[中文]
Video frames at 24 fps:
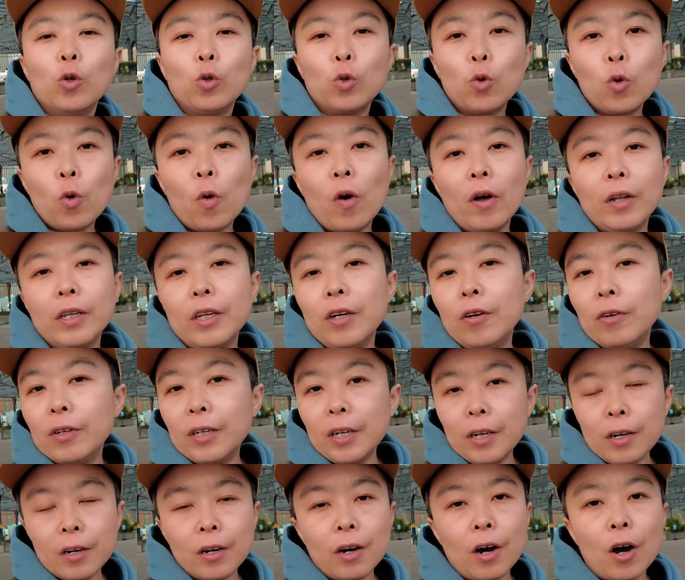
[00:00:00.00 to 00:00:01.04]
如果您有
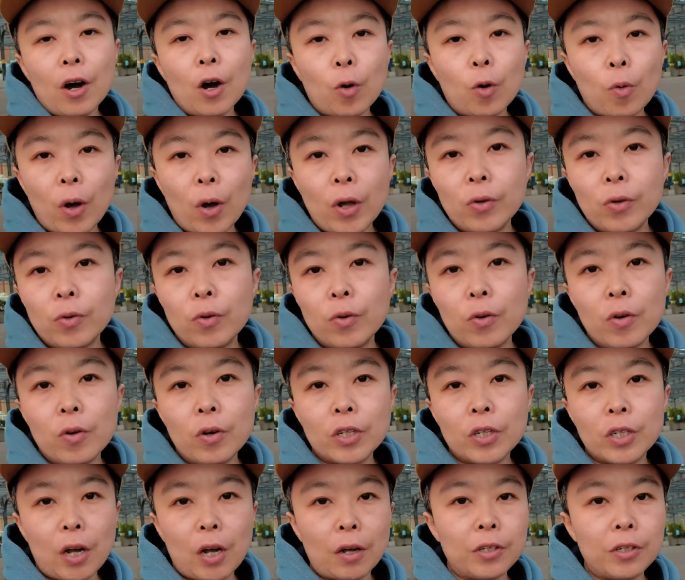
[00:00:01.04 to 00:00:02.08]
任何关于
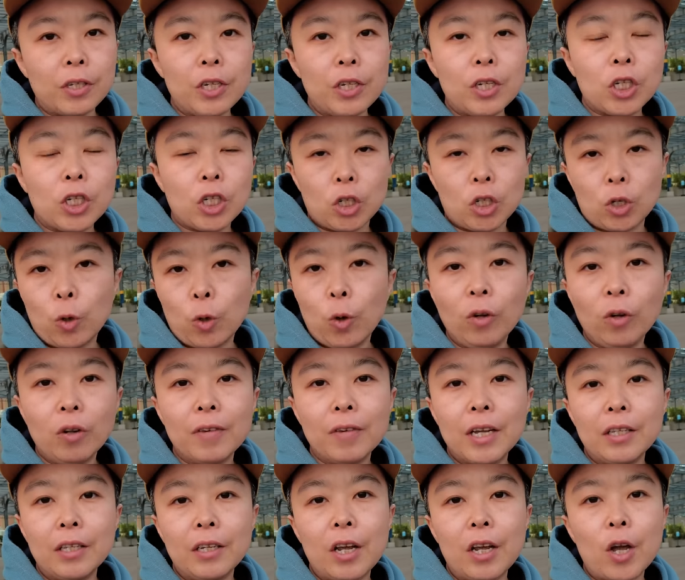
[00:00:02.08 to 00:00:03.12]
相机使用的
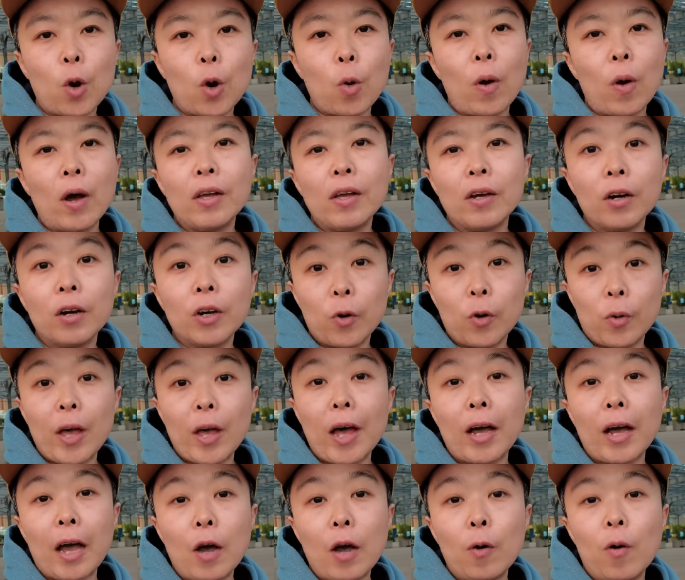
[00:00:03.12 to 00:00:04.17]
问题，欢迎留
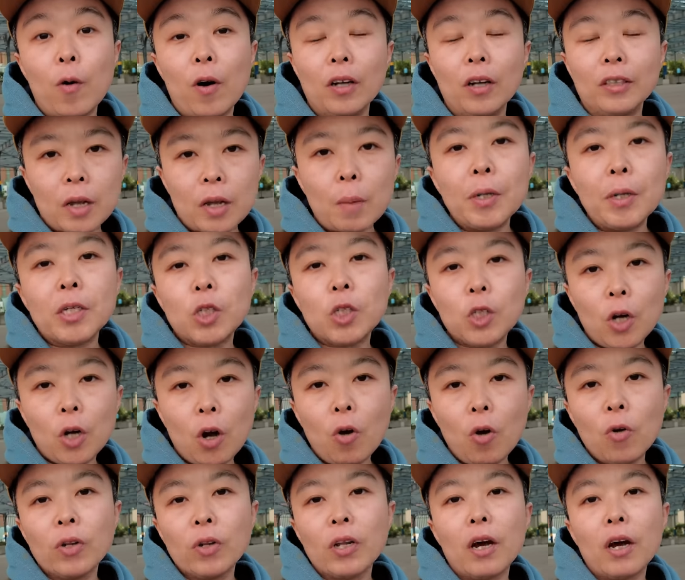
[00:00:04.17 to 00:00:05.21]
言给我，咱们之
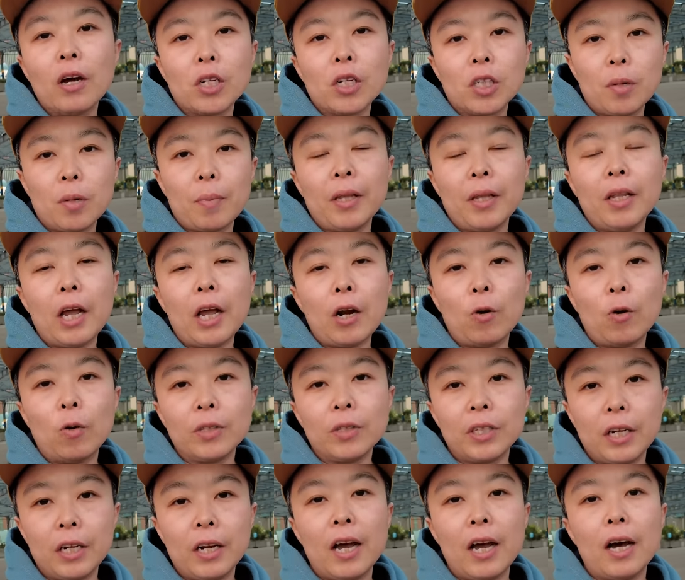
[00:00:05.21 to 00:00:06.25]
后的视频内容
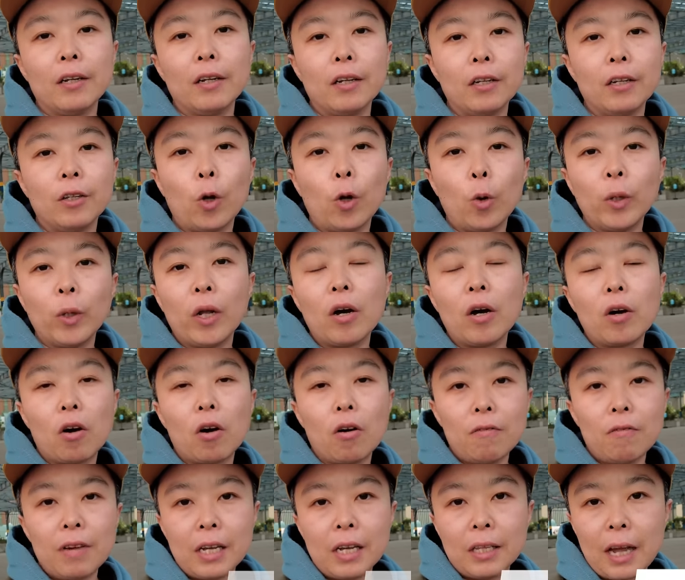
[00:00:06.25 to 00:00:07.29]
尽量的都能
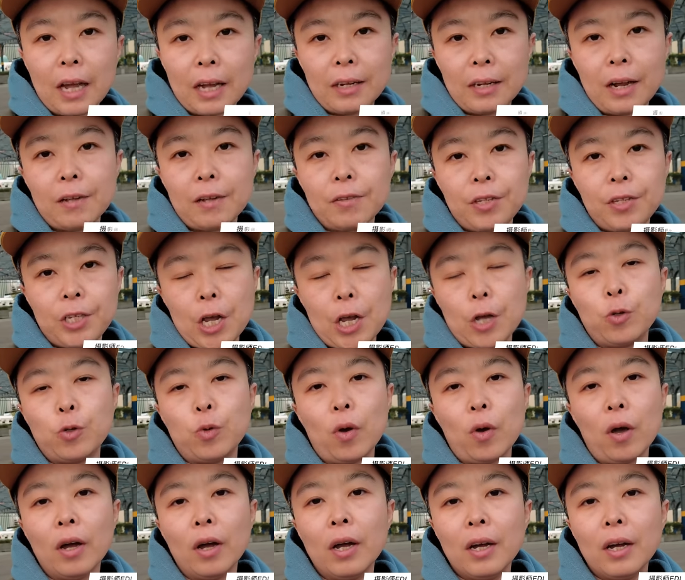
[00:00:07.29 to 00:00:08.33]
够为大家解
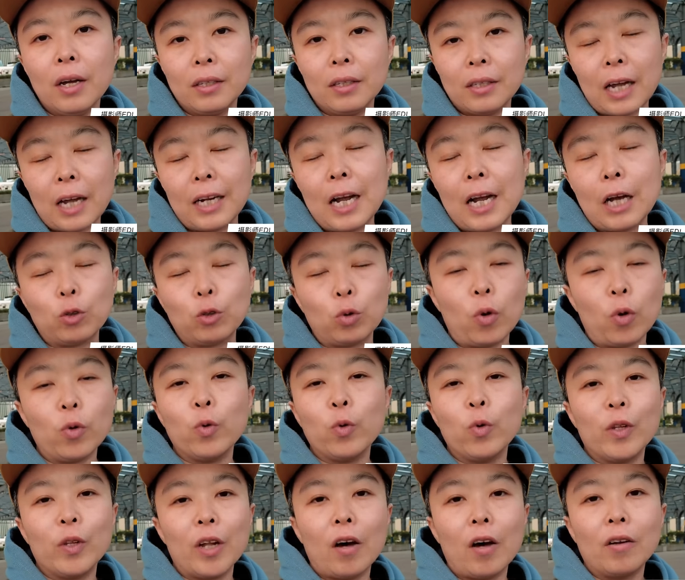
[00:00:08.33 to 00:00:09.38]
决大家所
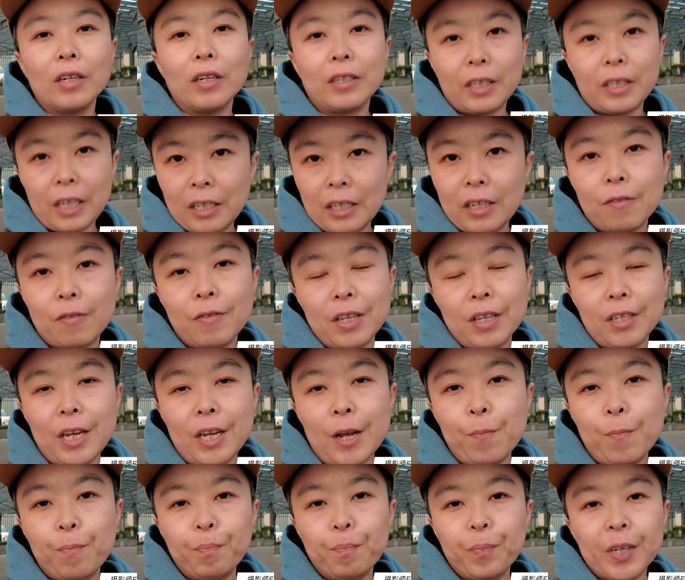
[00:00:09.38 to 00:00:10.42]
遇到的这些问
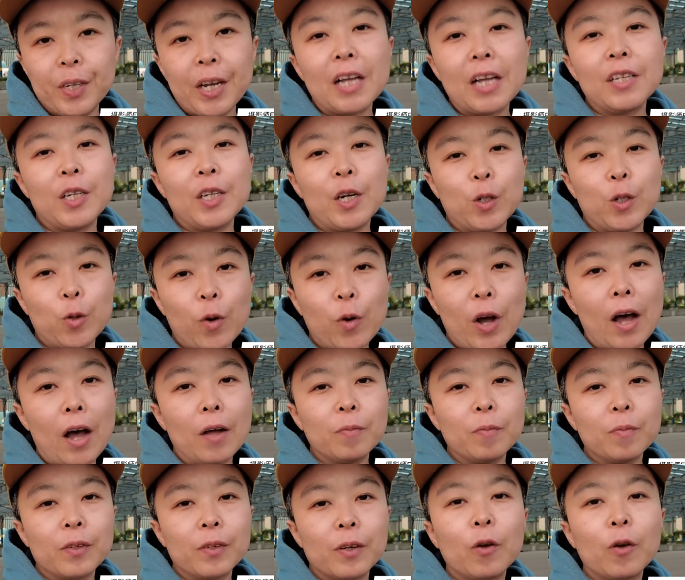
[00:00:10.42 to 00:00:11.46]
题。感谢收看，
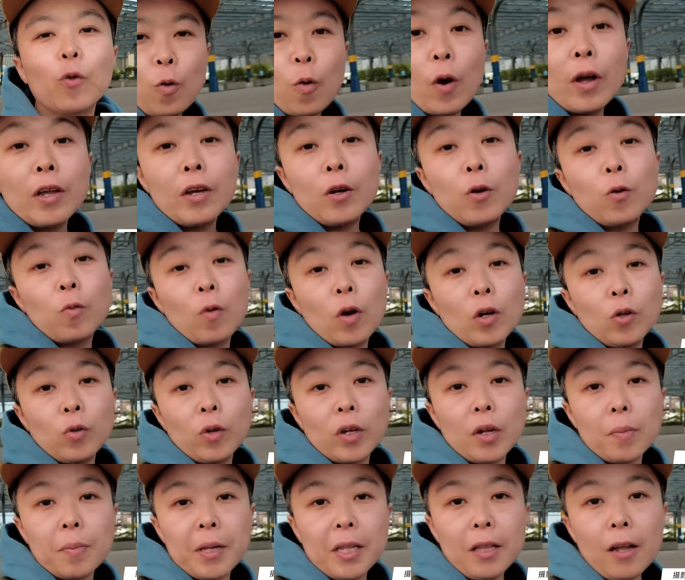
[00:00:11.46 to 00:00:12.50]
欢迎关注
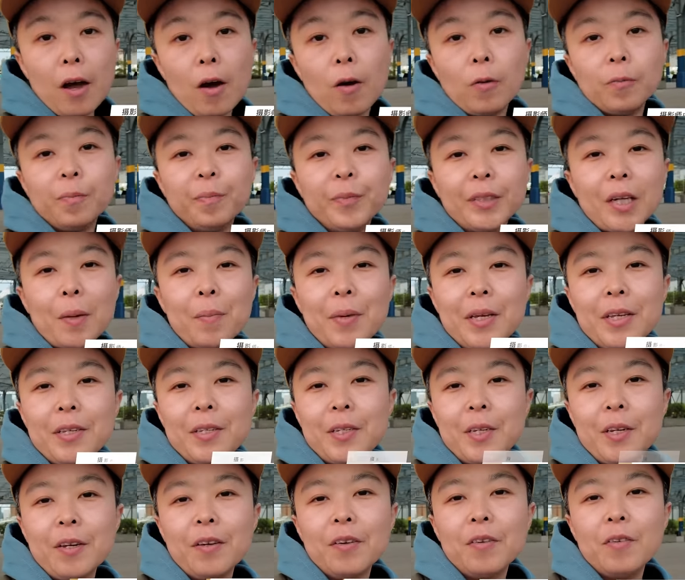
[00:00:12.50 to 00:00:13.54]
我的频道，咱们一
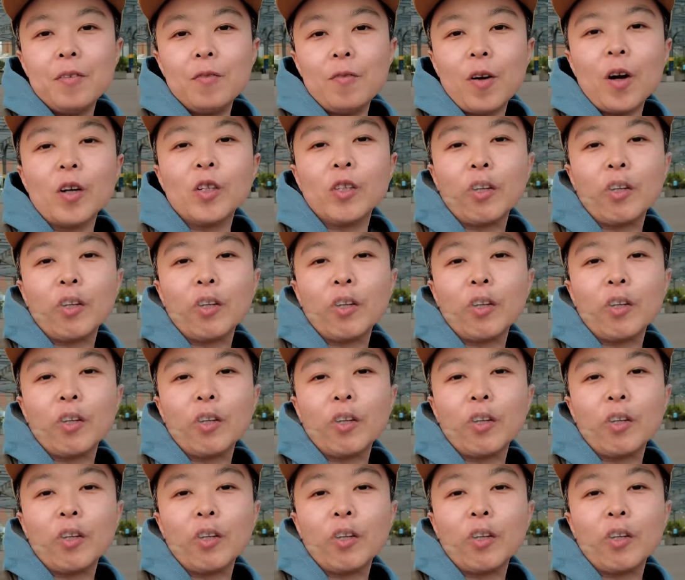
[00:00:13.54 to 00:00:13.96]
起玩